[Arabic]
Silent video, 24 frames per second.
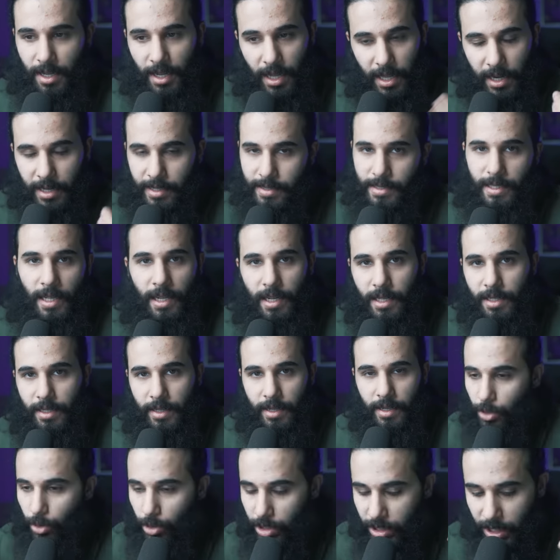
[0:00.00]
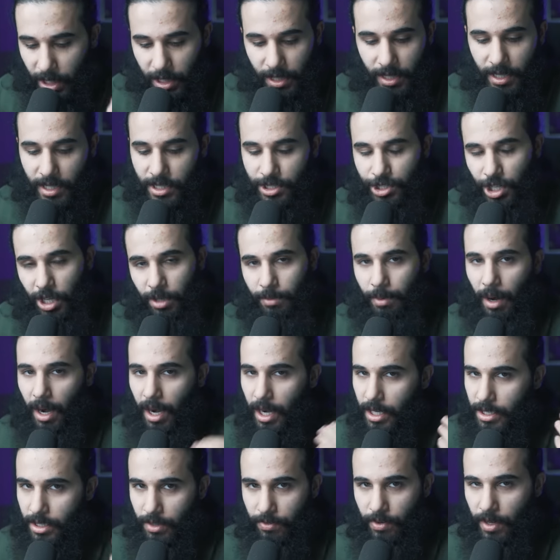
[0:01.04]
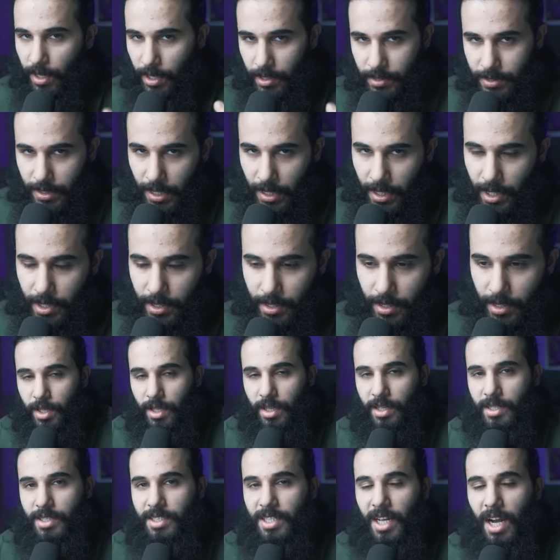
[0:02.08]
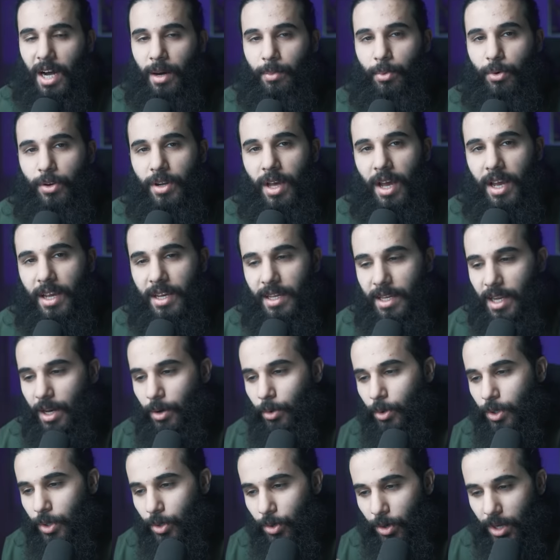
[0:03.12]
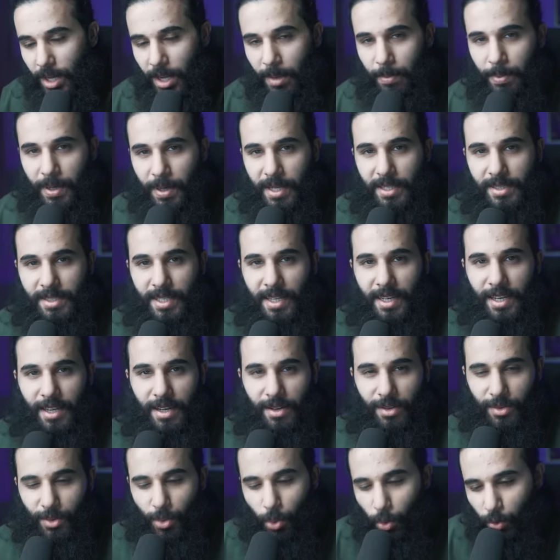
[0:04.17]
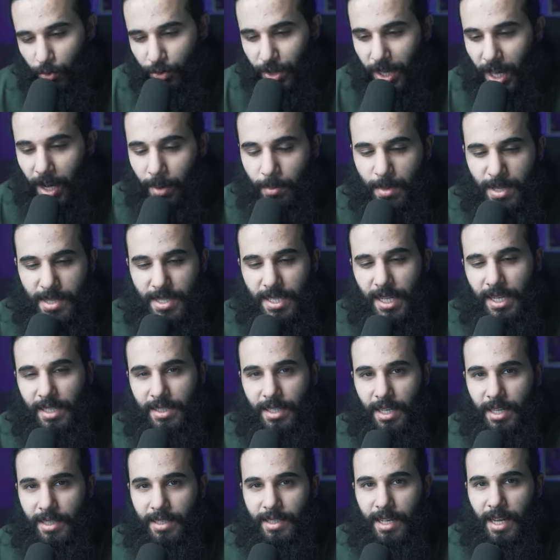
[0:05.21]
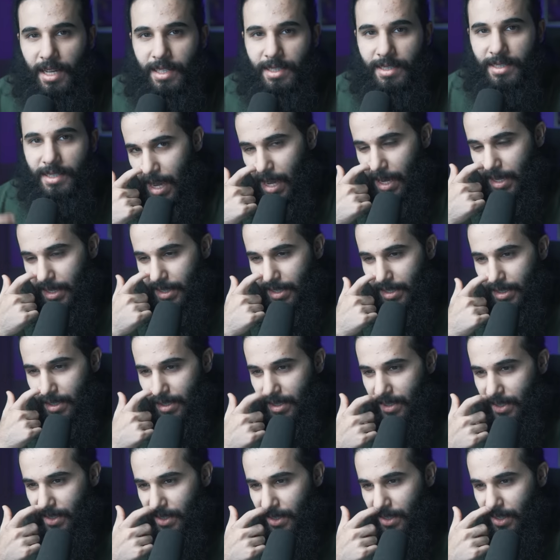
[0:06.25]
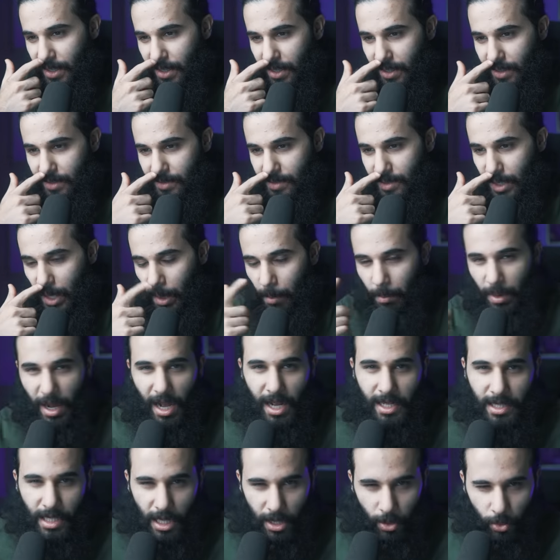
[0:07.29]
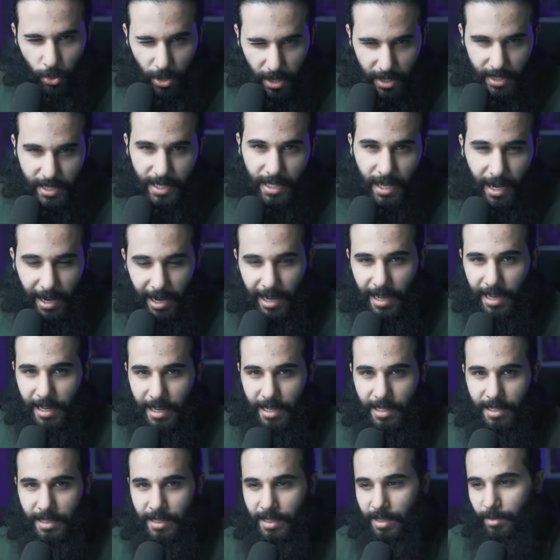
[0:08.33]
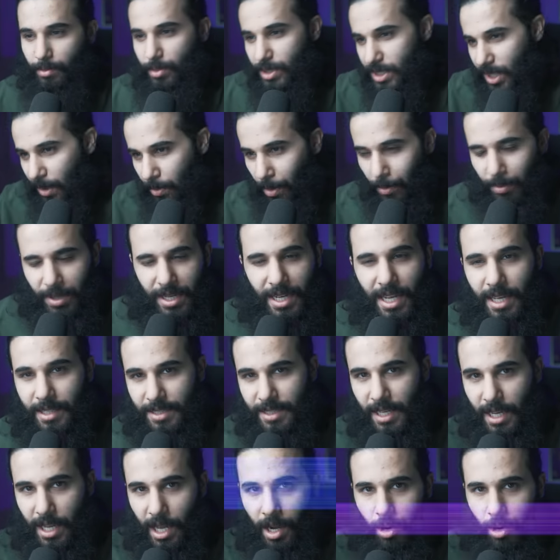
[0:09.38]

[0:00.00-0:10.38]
خلص علي انت قلت لي انك جاي بحاجه فخلص علي فيرجع ابو نائله ويقول له بيتين وفيها من تحت لتحت يعني آه، ما اقدر اقول لك اياها الحين بسبب الناس اللي